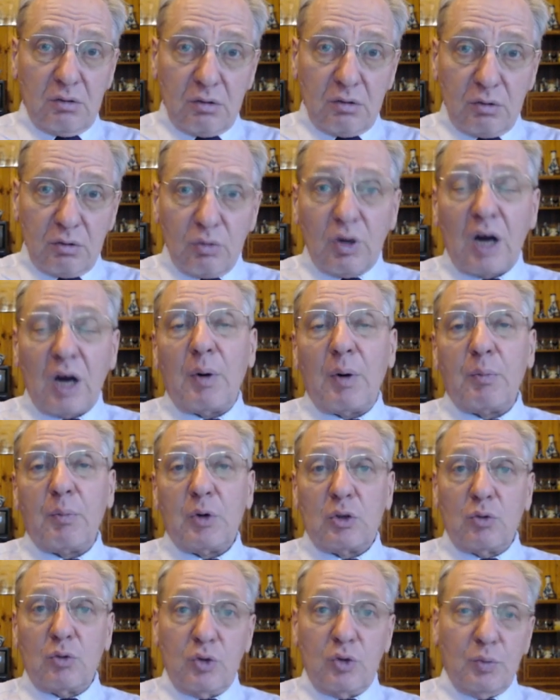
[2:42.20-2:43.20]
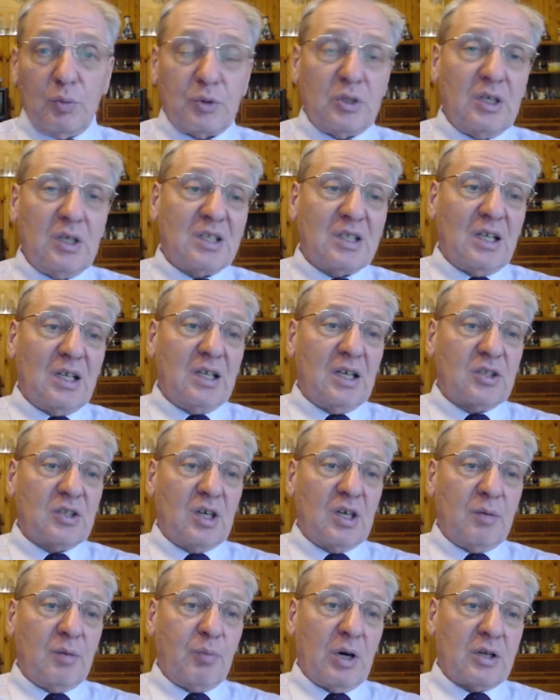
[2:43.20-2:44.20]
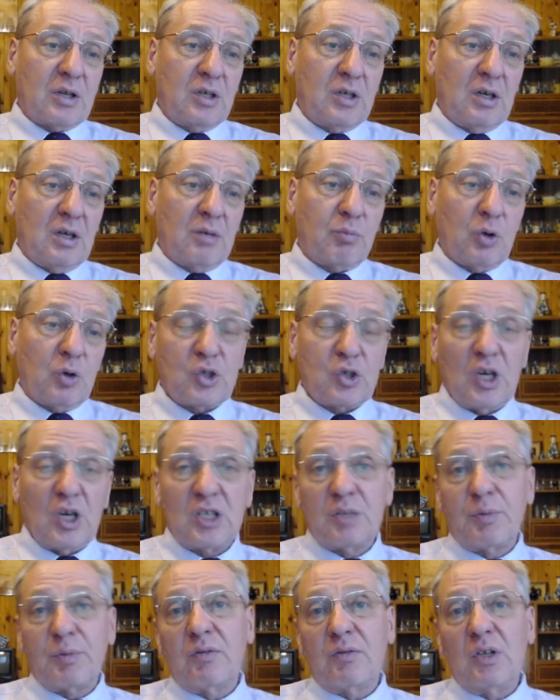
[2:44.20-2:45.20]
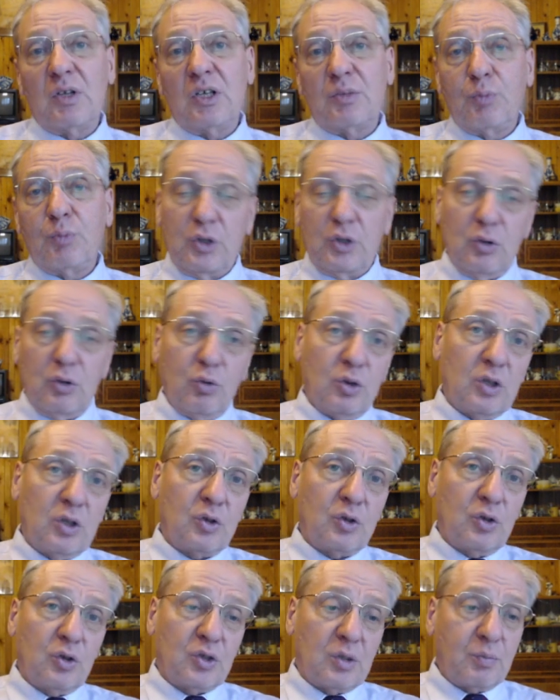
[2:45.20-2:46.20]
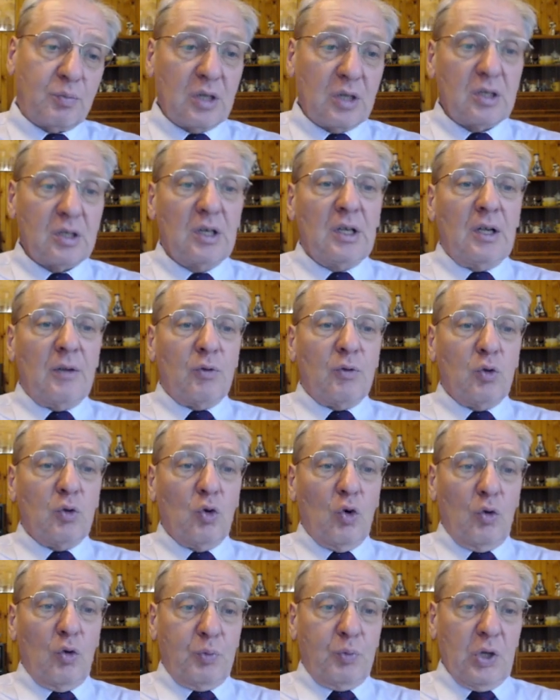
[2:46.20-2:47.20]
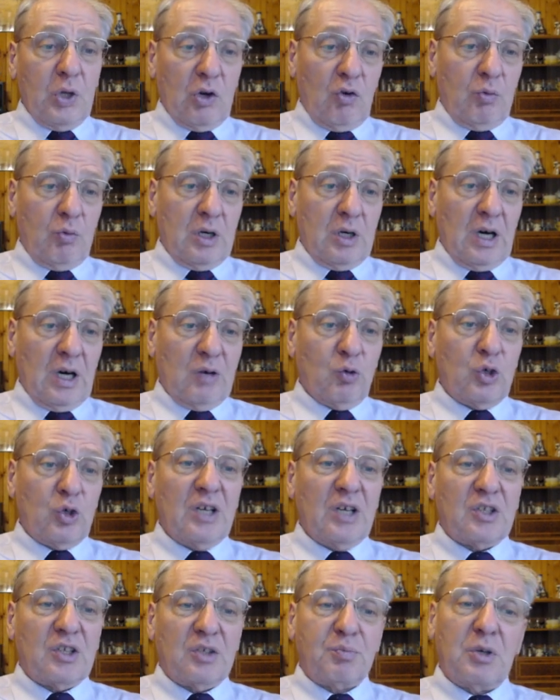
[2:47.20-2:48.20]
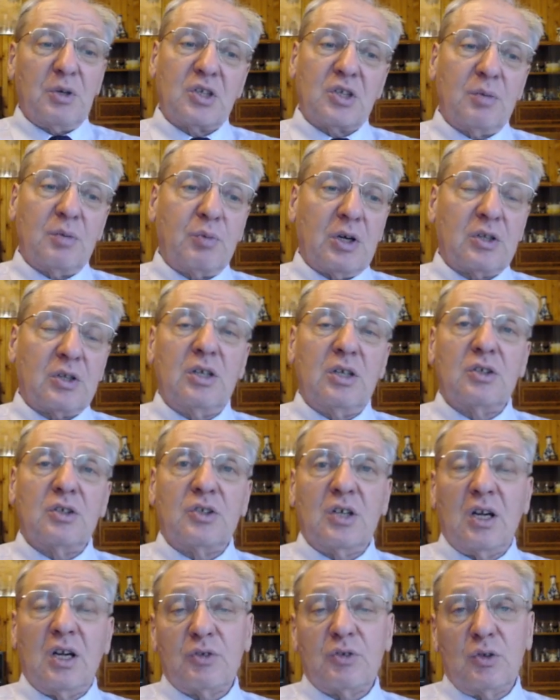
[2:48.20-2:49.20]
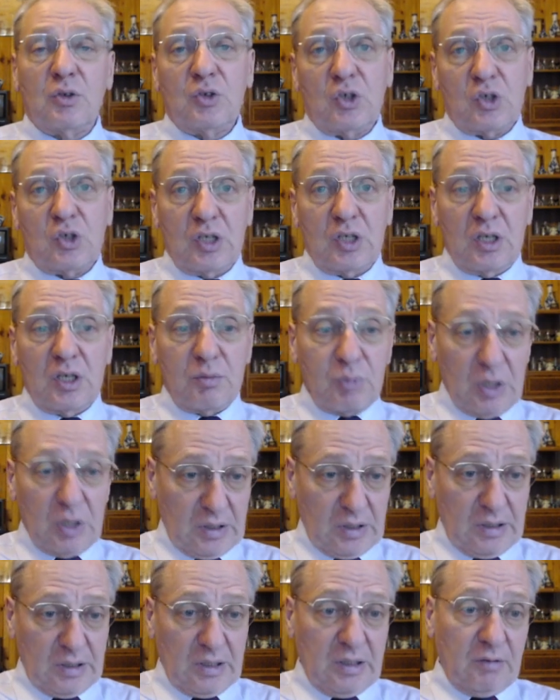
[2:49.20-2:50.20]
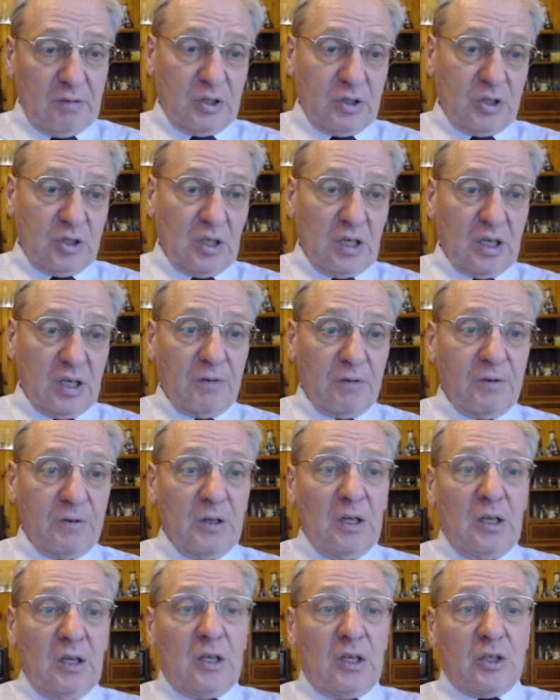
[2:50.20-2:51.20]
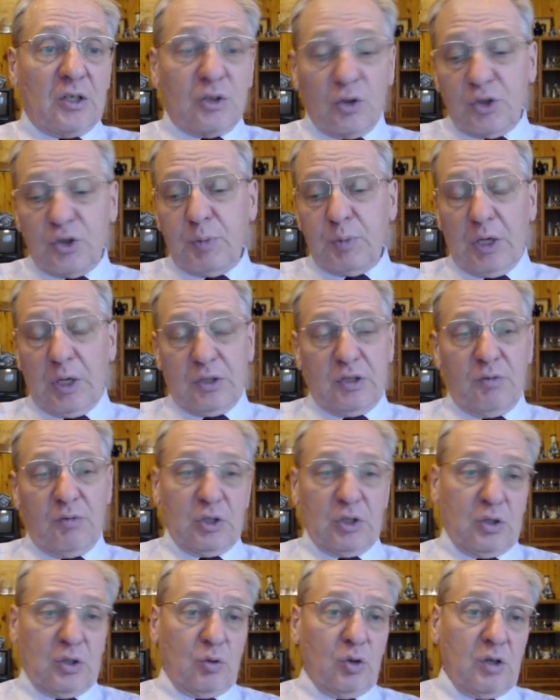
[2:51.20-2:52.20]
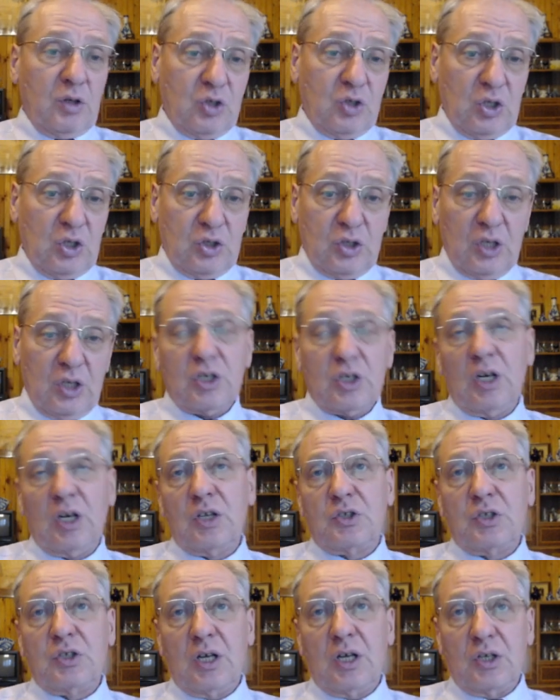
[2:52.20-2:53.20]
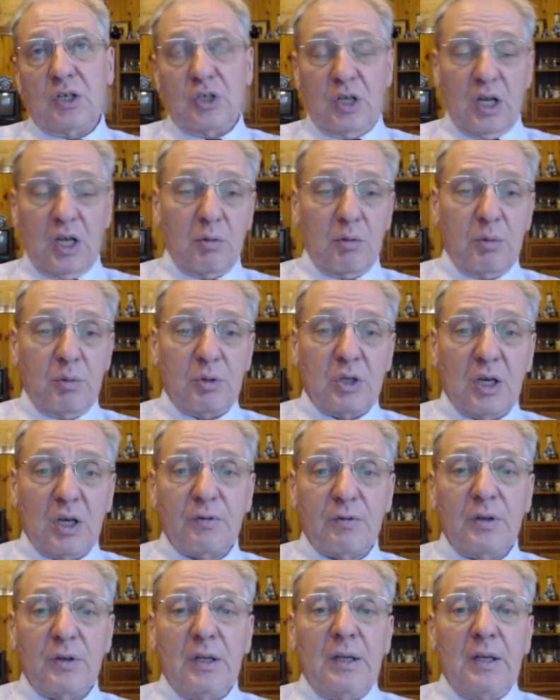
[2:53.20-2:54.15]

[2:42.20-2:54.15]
ну как попытку, собственно, итальянская партия получается, правда, лишь после хода Солнце 5, но первыми ушли от испанской партии, сыграв Солнце 4 белый, ваш ярограф. Солнце 5 вместо в 6 решает сыграть Шахрияр Мамедяров.